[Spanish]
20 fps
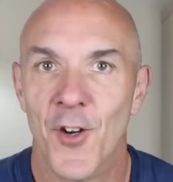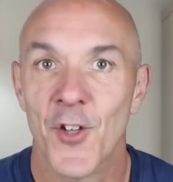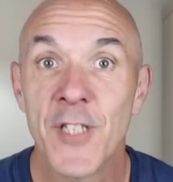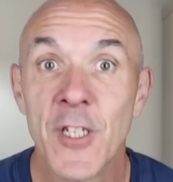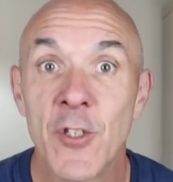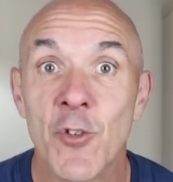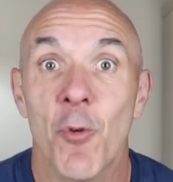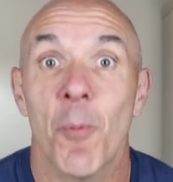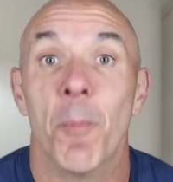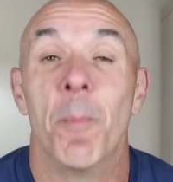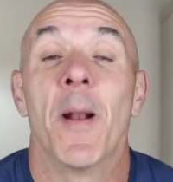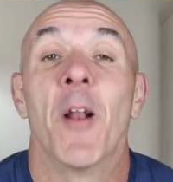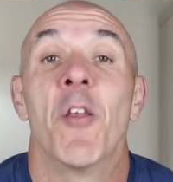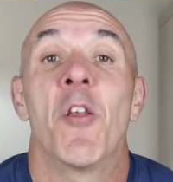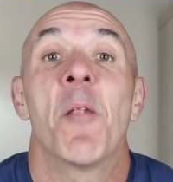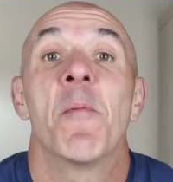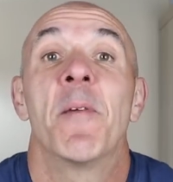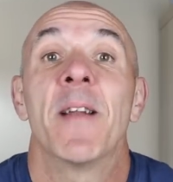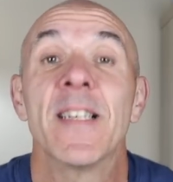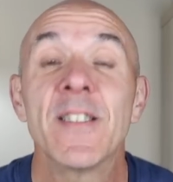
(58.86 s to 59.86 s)
No sé tú, pero yo
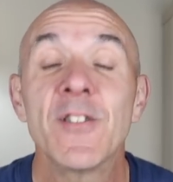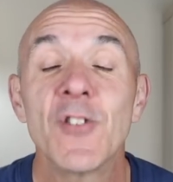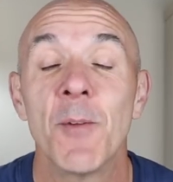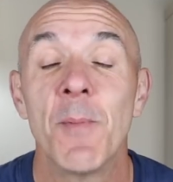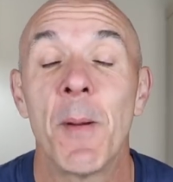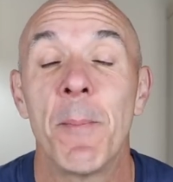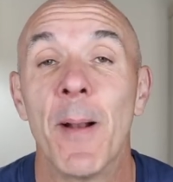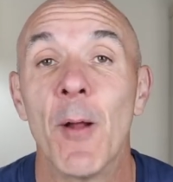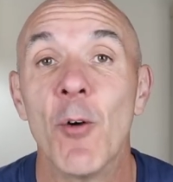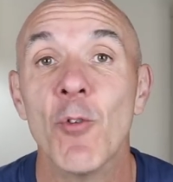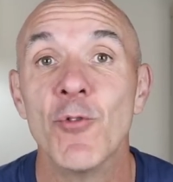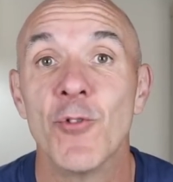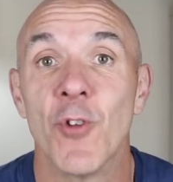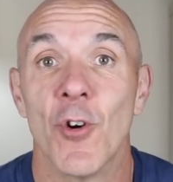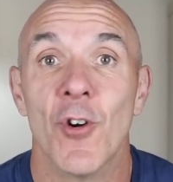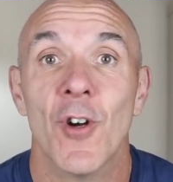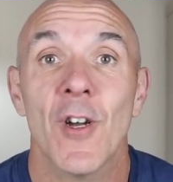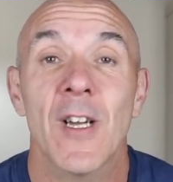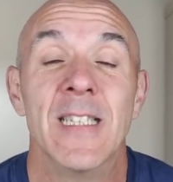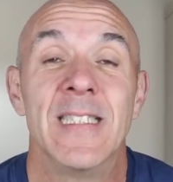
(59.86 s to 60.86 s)
al ver esto me
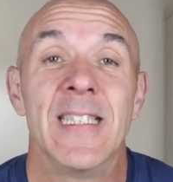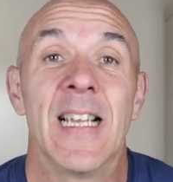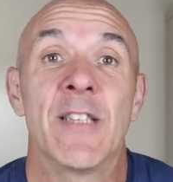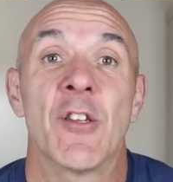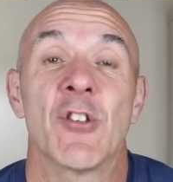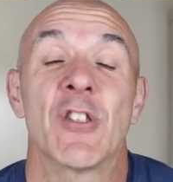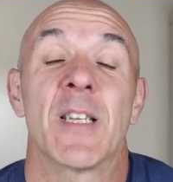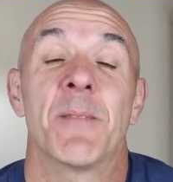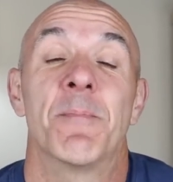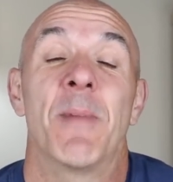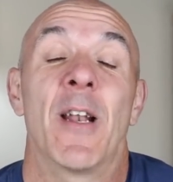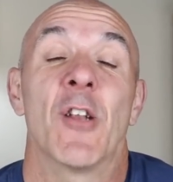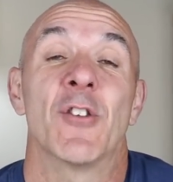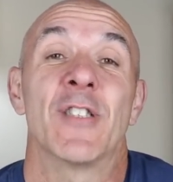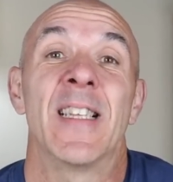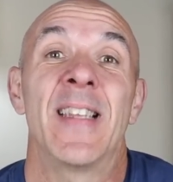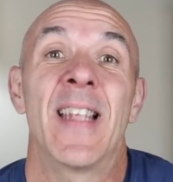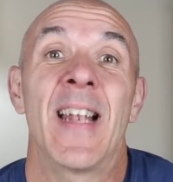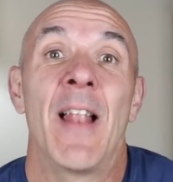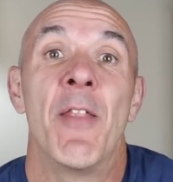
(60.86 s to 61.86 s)
pregunto si estos hermanos
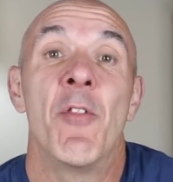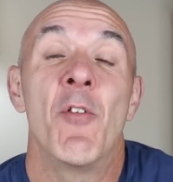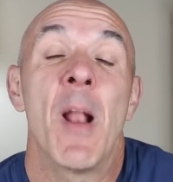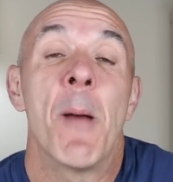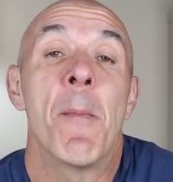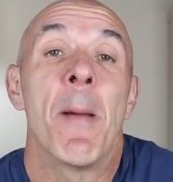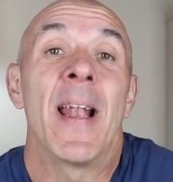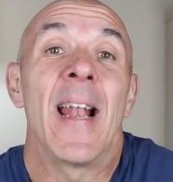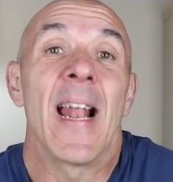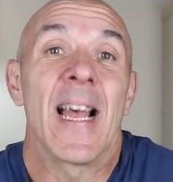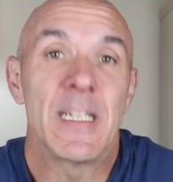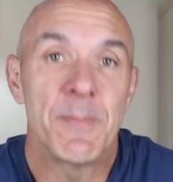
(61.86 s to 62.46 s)
se de una manera